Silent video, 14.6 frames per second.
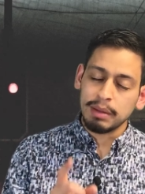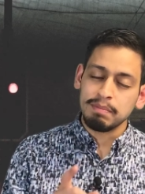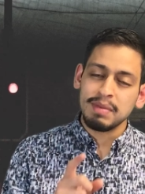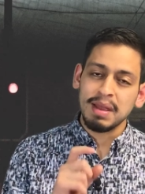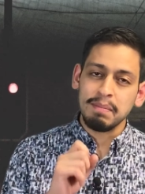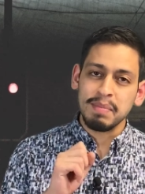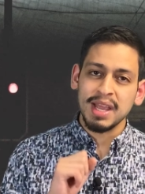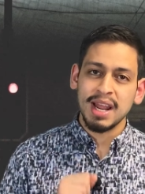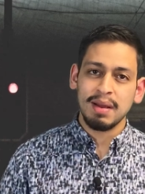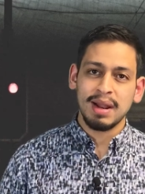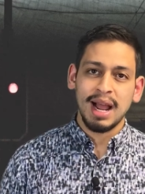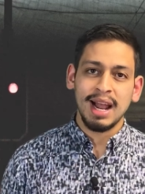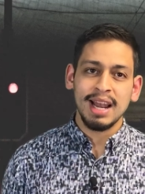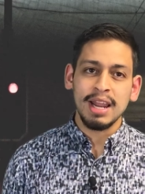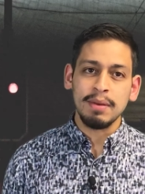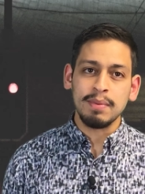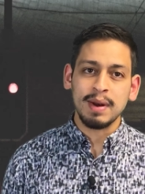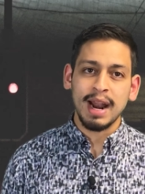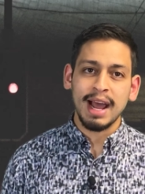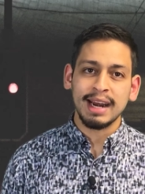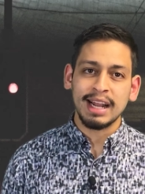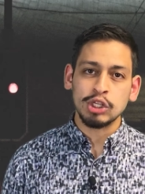también viene a
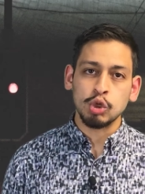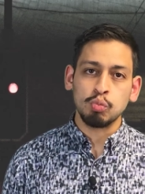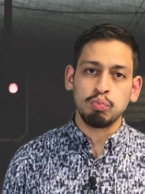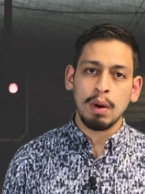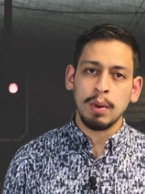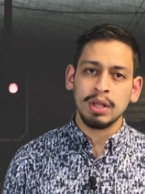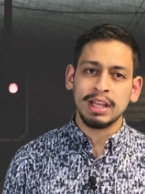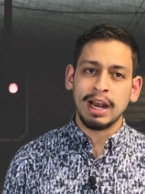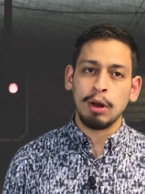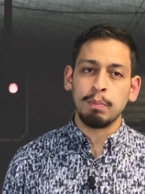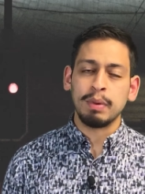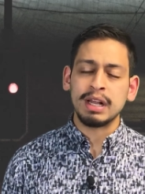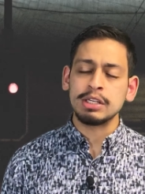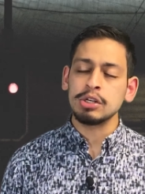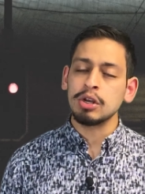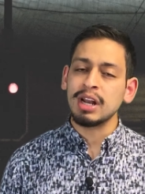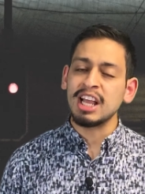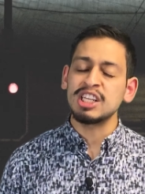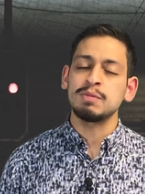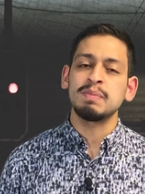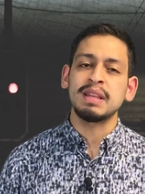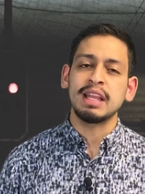librar a su pueblo de la opresión
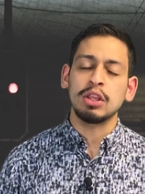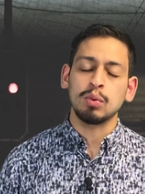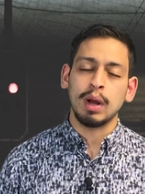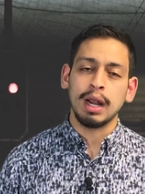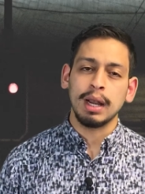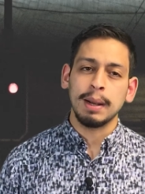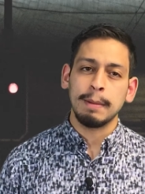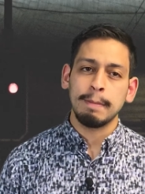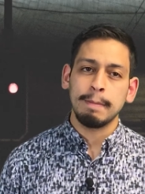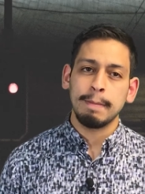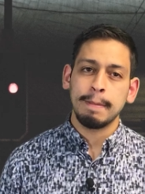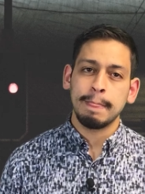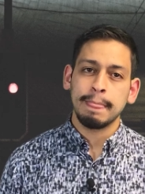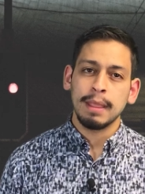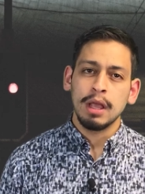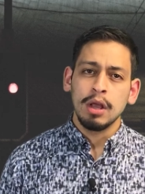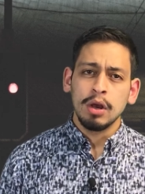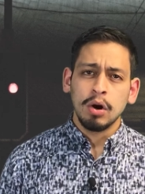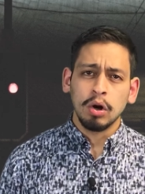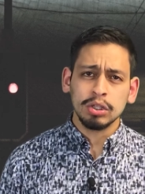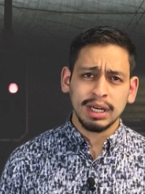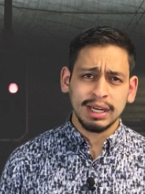espiritual.
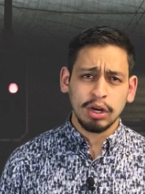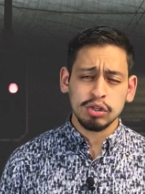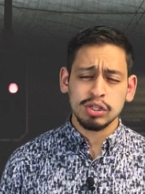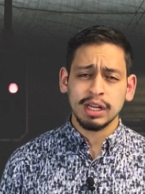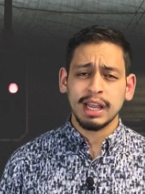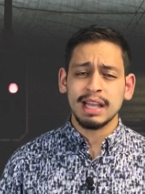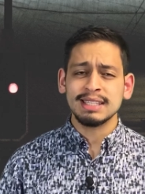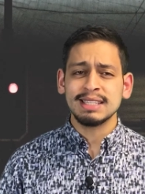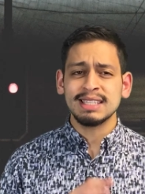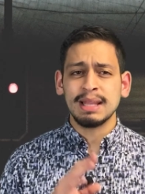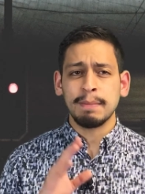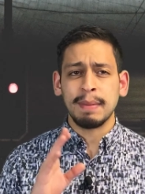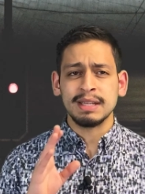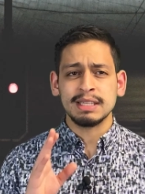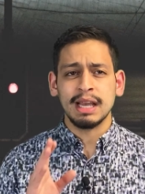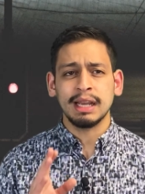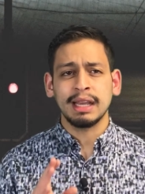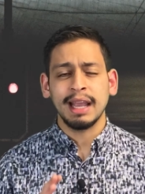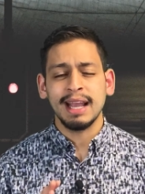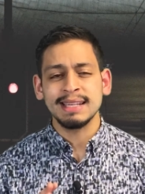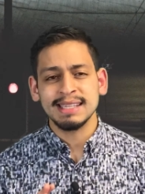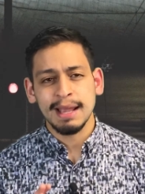Otra cosa que hace este
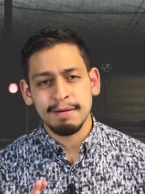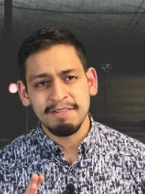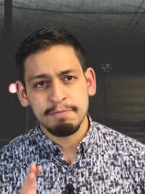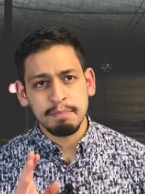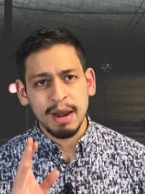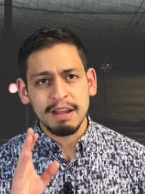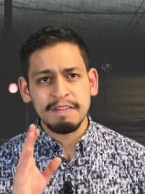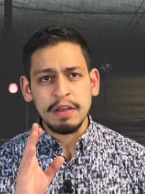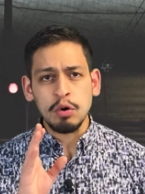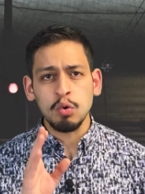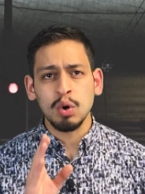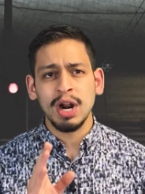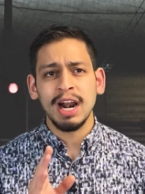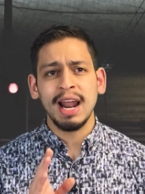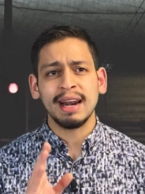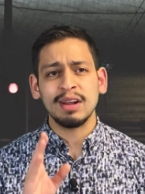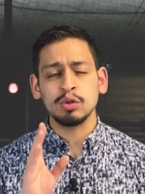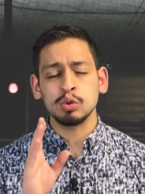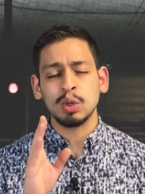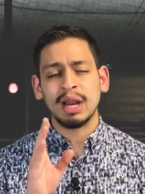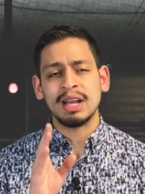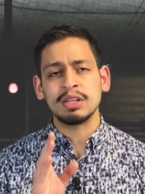pasaje es que prefigura la
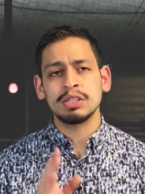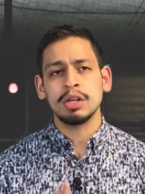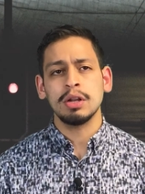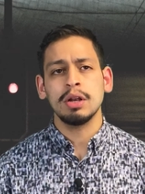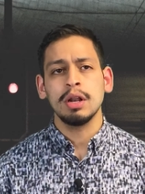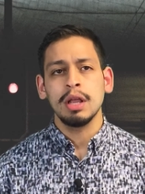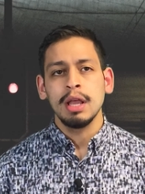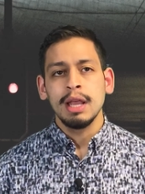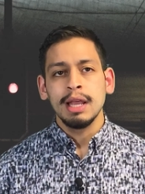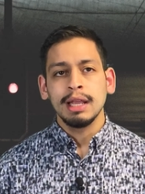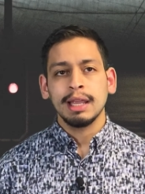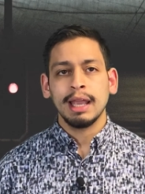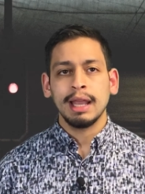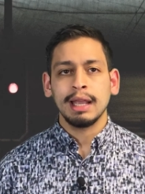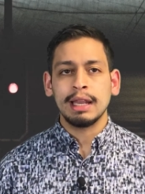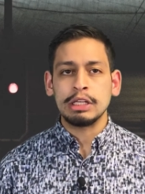restauración que